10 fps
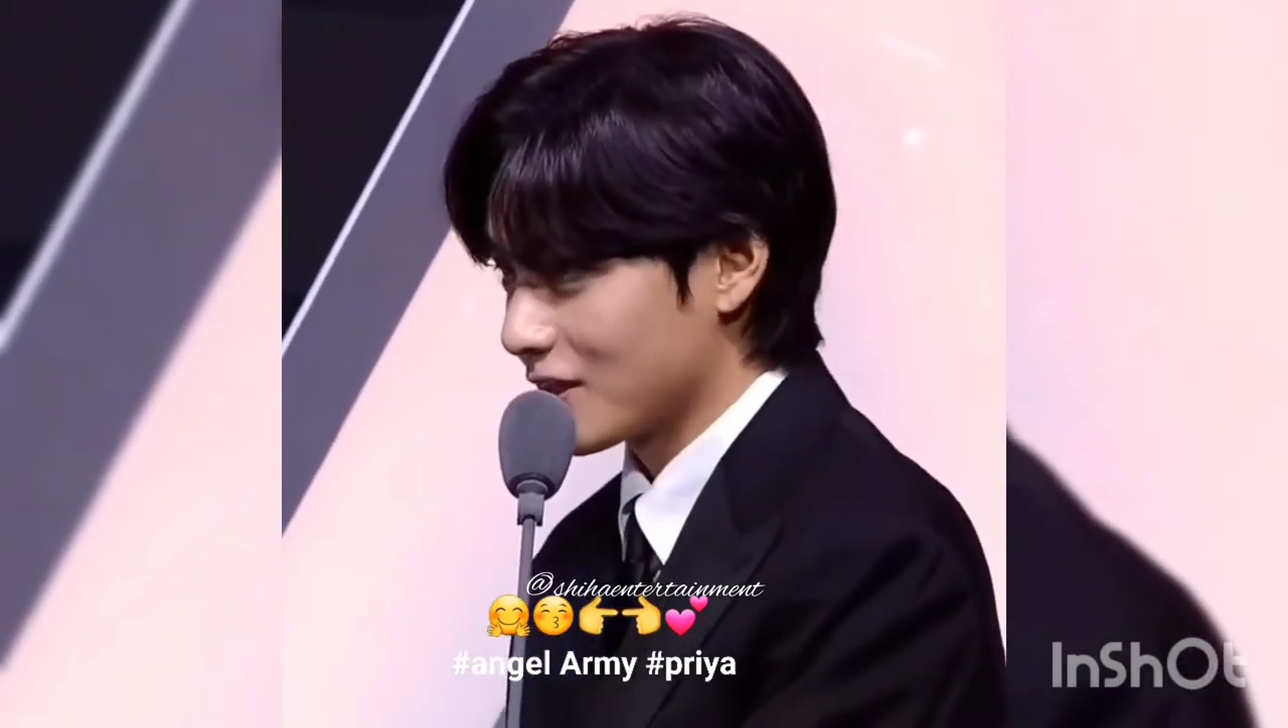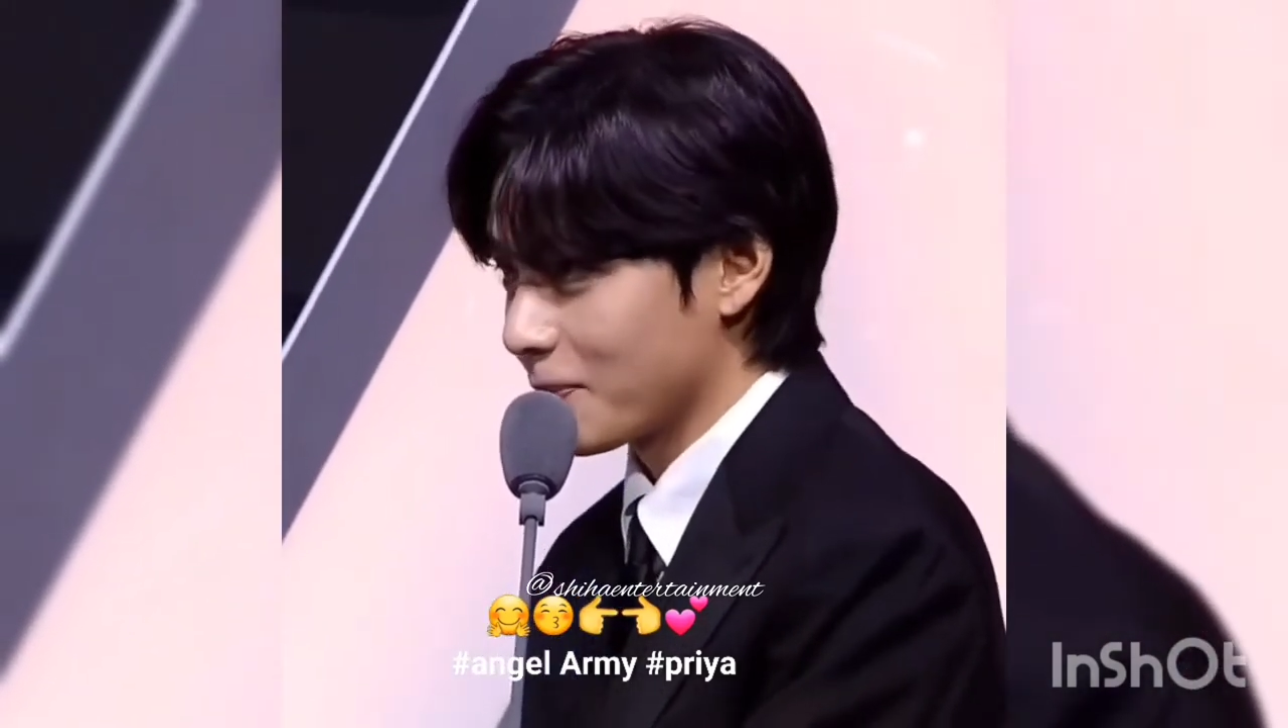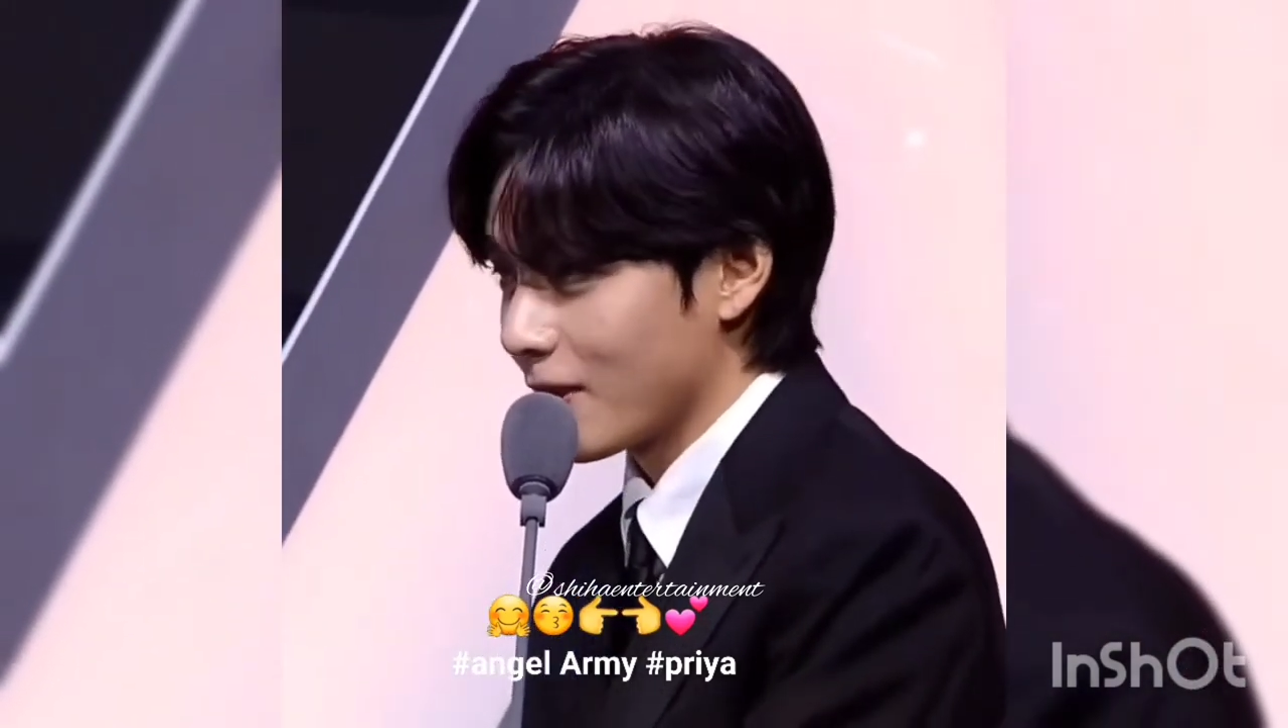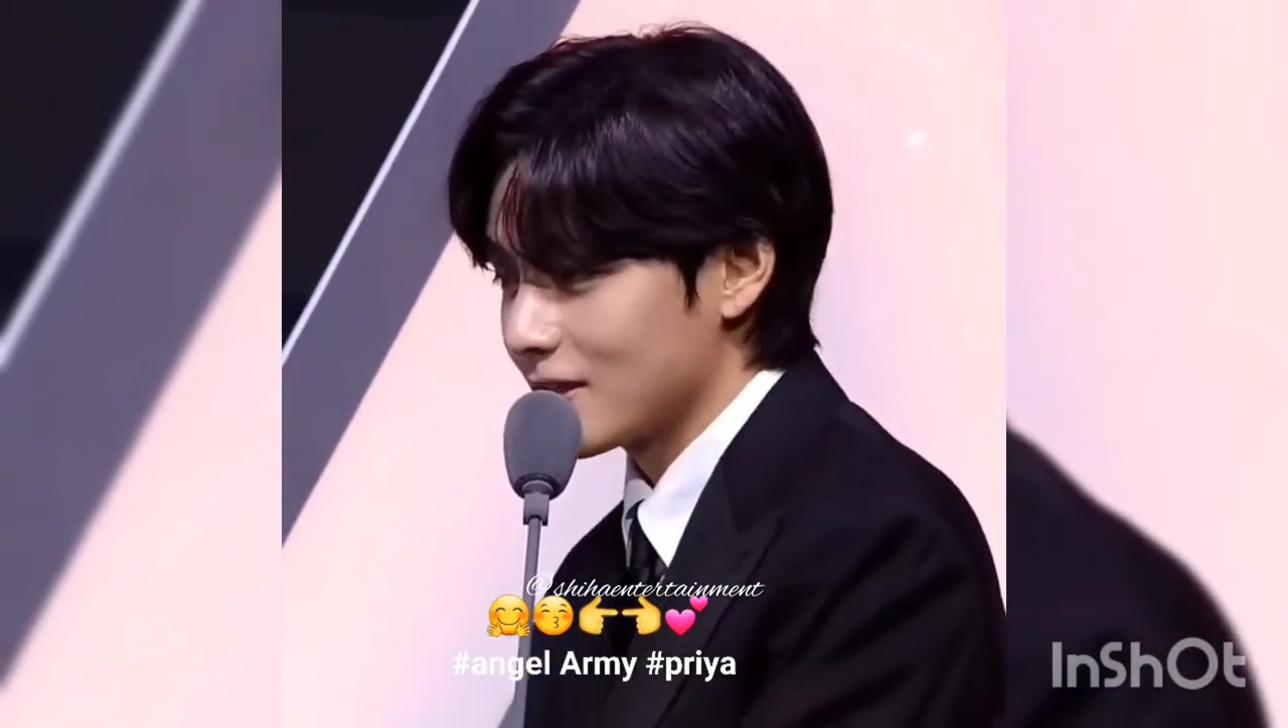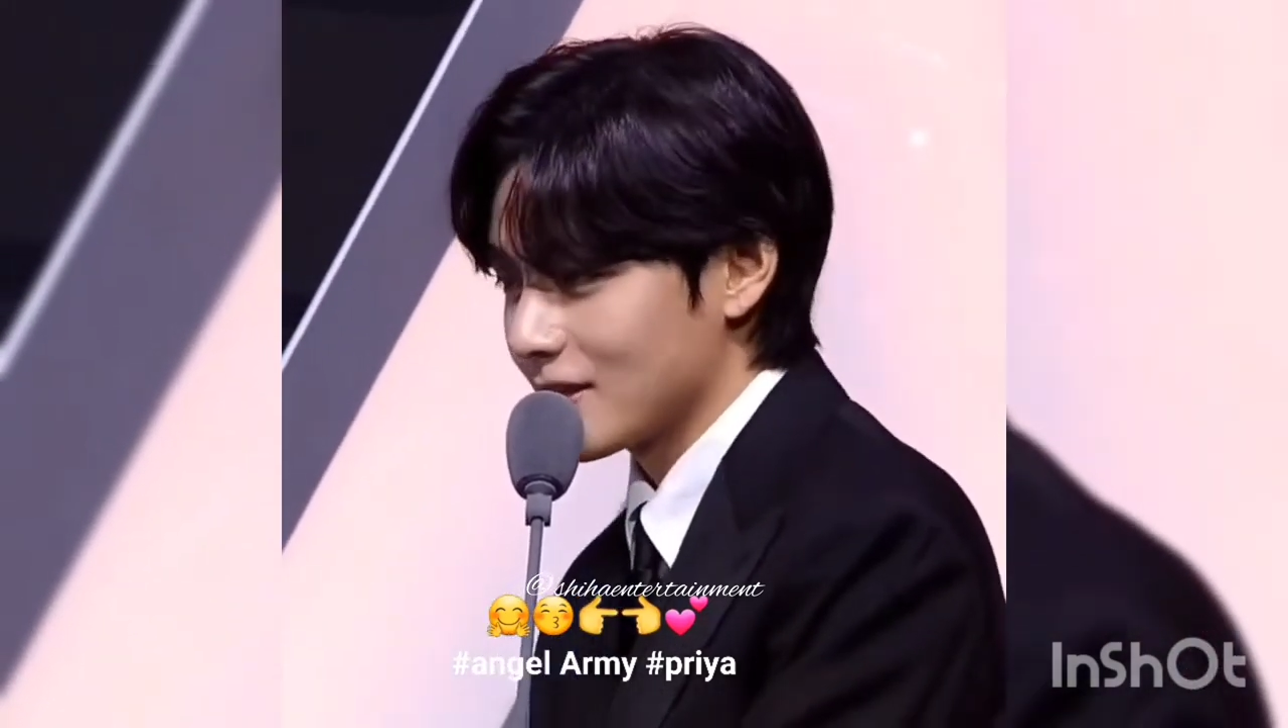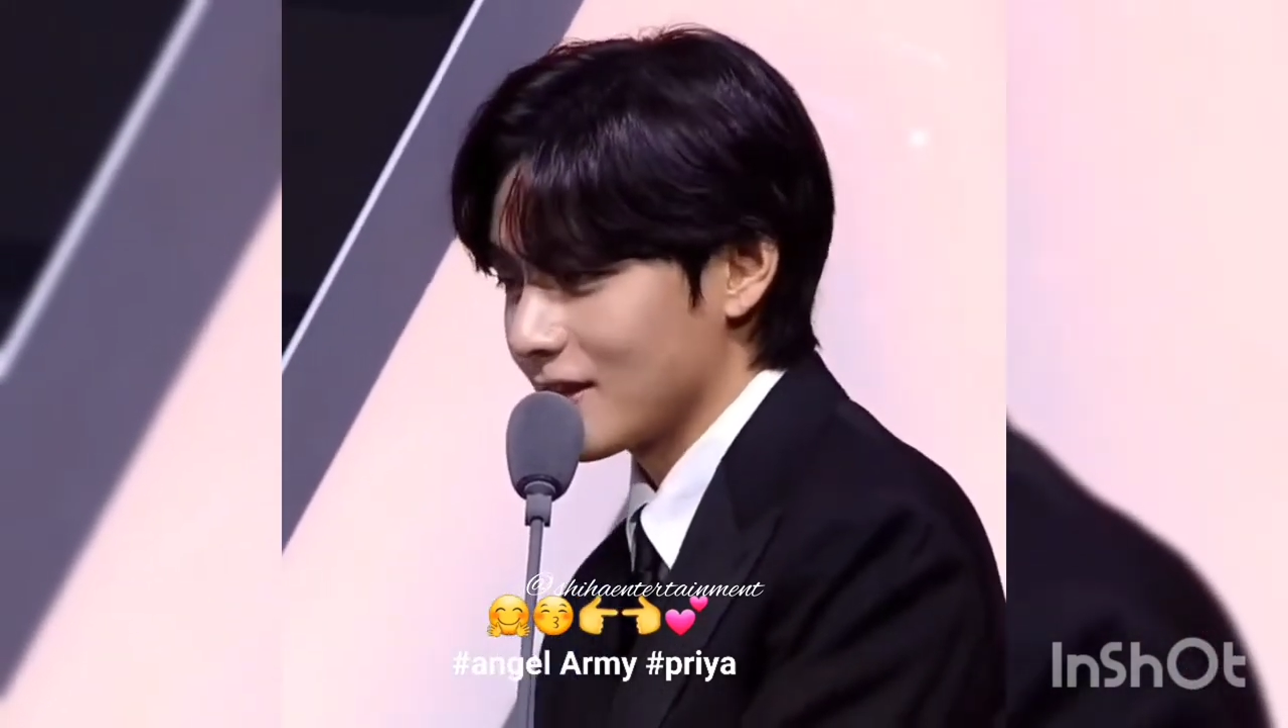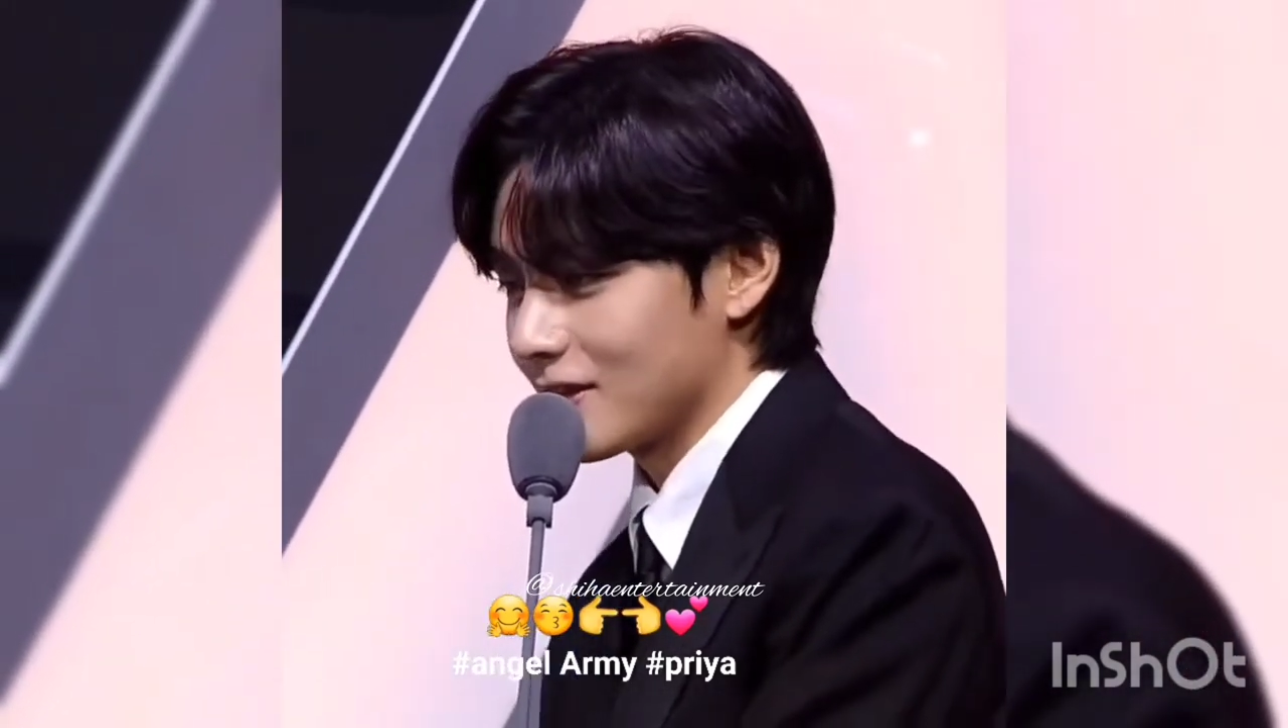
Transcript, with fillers: 특별한 상